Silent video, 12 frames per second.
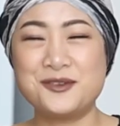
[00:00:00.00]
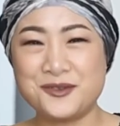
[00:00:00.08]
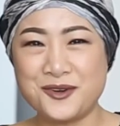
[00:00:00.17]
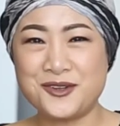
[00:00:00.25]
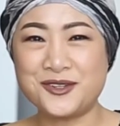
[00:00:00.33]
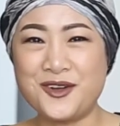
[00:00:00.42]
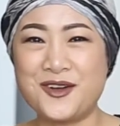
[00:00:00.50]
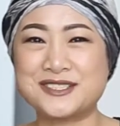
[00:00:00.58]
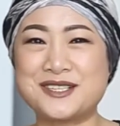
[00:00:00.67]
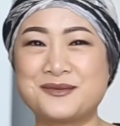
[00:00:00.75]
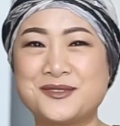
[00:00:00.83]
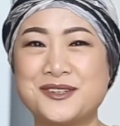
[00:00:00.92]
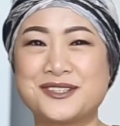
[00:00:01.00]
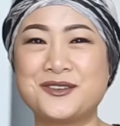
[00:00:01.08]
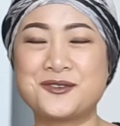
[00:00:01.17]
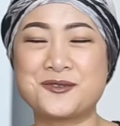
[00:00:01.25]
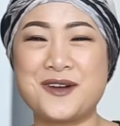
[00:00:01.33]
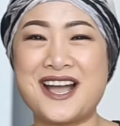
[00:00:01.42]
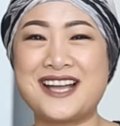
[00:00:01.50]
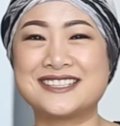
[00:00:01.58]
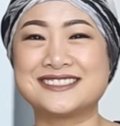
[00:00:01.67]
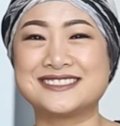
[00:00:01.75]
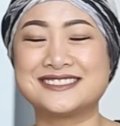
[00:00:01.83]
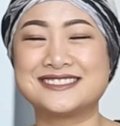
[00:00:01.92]
อทุกคนต้องออกสำรวจโลกกว้าง
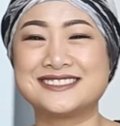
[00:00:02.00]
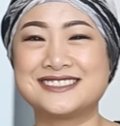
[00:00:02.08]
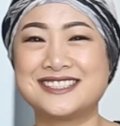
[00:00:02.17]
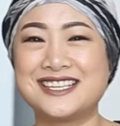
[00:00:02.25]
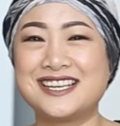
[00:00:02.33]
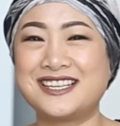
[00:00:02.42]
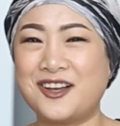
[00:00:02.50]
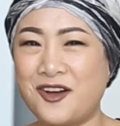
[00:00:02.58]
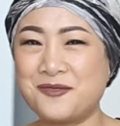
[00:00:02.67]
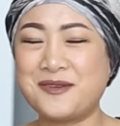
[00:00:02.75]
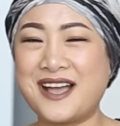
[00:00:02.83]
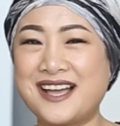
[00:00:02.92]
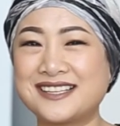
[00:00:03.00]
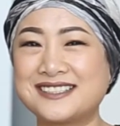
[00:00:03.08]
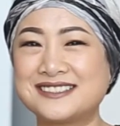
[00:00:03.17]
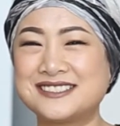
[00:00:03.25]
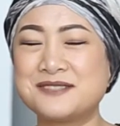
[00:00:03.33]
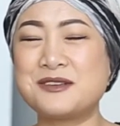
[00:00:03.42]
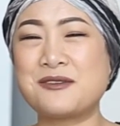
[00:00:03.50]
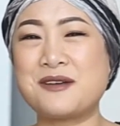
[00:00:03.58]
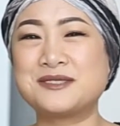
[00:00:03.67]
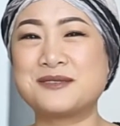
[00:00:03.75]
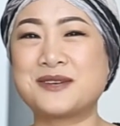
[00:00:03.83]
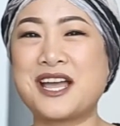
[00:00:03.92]
ห้องพักจึงมีควา
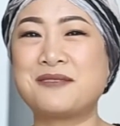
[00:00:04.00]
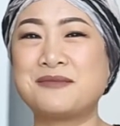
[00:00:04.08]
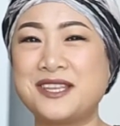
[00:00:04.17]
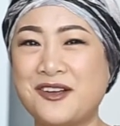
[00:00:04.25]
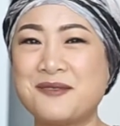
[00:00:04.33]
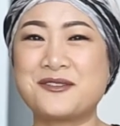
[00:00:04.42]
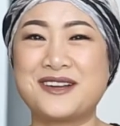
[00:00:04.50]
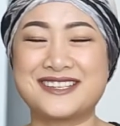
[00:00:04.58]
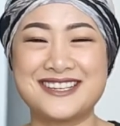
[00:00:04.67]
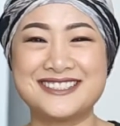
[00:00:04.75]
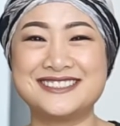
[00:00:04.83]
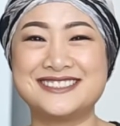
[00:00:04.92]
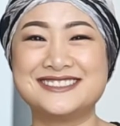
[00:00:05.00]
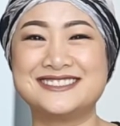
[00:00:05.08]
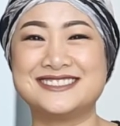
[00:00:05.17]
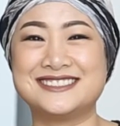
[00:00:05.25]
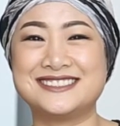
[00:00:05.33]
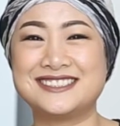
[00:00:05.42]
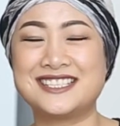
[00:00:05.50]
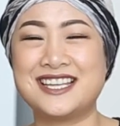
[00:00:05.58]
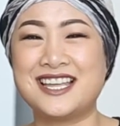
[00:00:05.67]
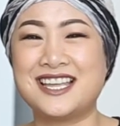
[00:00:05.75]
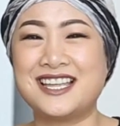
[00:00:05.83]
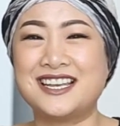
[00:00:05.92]
มสำคัญไม่น้อยไปกว่าเรื่องอื่
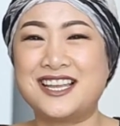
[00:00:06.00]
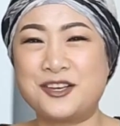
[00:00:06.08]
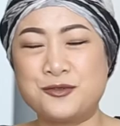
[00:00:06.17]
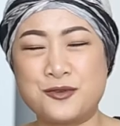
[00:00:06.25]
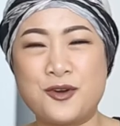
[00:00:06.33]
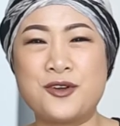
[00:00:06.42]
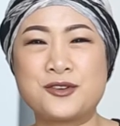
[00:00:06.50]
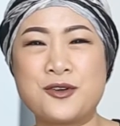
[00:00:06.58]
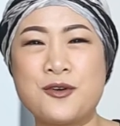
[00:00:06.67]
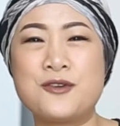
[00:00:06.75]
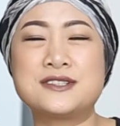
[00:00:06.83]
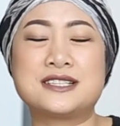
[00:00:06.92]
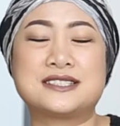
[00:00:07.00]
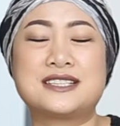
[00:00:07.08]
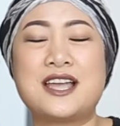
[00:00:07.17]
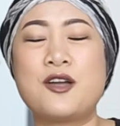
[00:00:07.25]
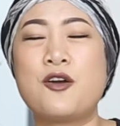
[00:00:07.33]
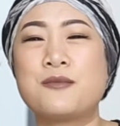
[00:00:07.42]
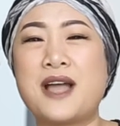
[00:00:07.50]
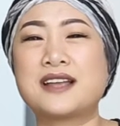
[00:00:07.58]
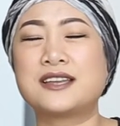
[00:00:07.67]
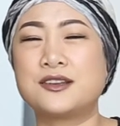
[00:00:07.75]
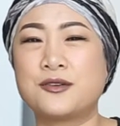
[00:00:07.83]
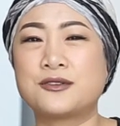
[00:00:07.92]
นๆ และทุกคนก็คงอยากจะได้ห้องพัก
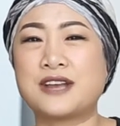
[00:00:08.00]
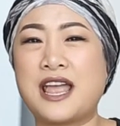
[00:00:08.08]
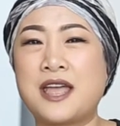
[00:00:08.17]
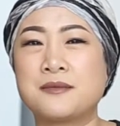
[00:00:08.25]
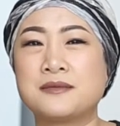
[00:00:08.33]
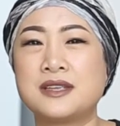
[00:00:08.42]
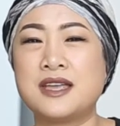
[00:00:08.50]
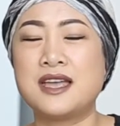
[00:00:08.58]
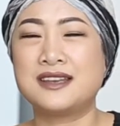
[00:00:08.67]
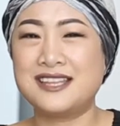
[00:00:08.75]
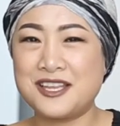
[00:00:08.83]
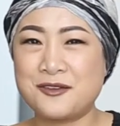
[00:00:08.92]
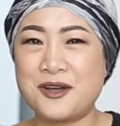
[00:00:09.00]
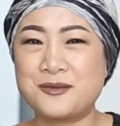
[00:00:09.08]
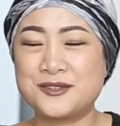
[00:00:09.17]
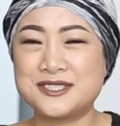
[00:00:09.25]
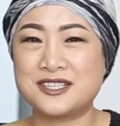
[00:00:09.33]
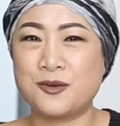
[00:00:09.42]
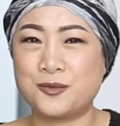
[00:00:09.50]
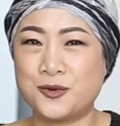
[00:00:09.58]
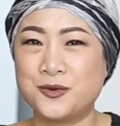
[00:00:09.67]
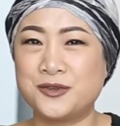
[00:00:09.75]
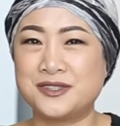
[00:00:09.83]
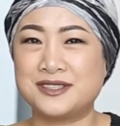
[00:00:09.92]
ในโรงแรมที่ให้ความรู้สึกอบ
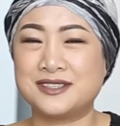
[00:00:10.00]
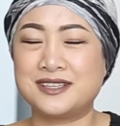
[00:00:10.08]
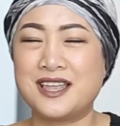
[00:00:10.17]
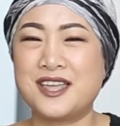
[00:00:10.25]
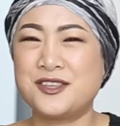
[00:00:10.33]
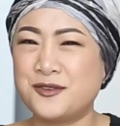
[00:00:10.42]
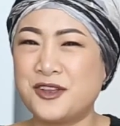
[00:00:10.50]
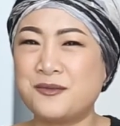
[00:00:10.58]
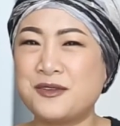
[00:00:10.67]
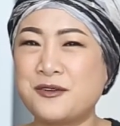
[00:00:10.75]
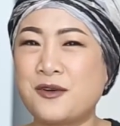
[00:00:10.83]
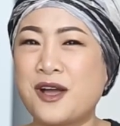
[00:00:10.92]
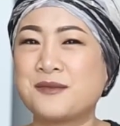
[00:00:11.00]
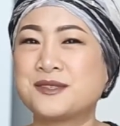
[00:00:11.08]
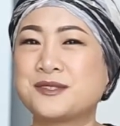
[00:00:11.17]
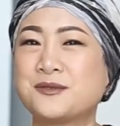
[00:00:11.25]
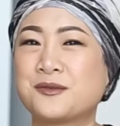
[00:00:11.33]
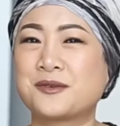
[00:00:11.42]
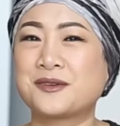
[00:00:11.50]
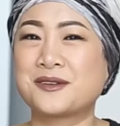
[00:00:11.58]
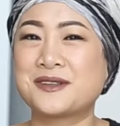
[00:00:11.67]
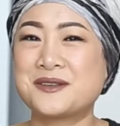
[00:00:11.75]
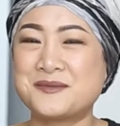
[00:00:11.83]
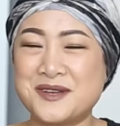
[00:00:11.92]
อุ่น อยู่แล้วมีความสุข
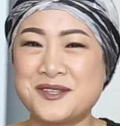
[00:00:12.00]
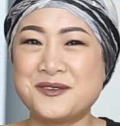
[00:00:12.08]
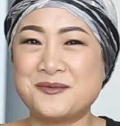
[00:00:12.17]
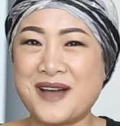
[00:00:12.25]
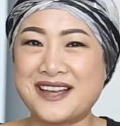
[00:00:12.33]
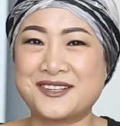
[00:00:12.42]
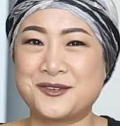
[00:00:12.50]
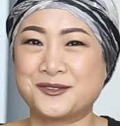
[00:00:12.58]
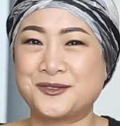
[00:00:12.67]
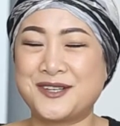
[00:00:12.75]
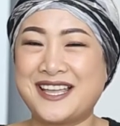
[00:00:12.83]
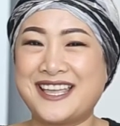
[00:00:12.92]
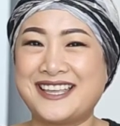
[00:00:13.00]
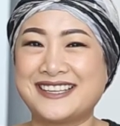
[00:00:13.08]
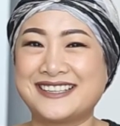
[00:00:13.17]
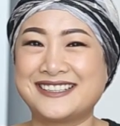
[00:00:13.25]
เหมือนอยู่บ้านของตัวเอง